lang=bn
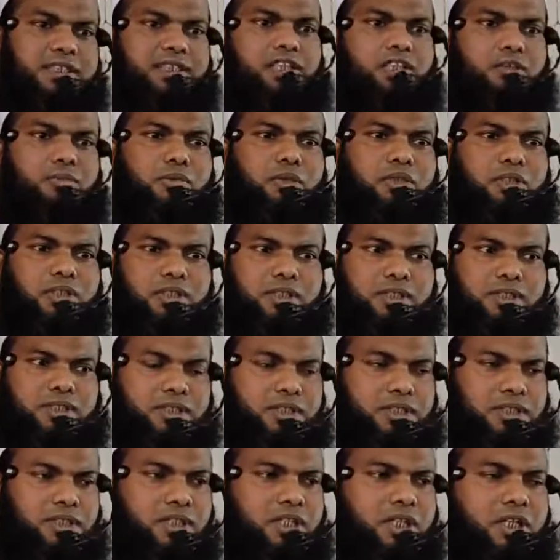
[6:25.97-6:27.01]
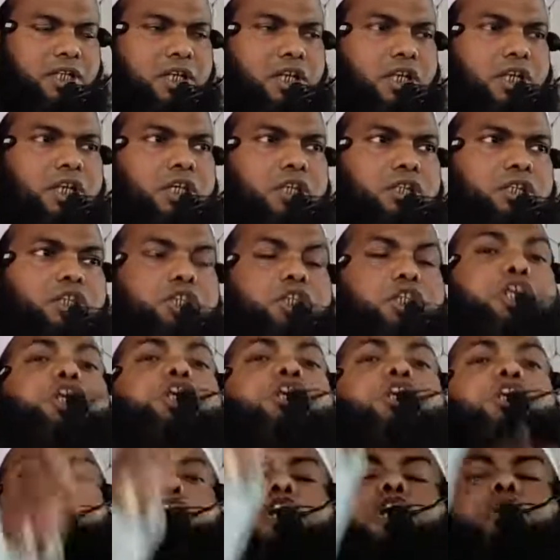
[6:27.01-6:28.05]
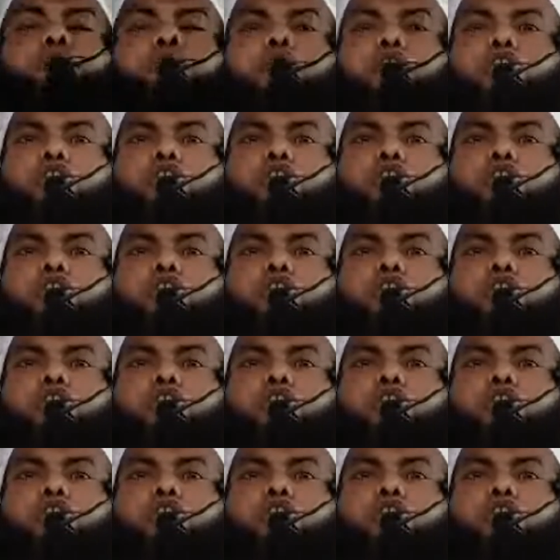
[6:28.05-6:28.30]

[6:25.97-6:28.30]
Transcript: নাস্তিক বলতেছে তিনটি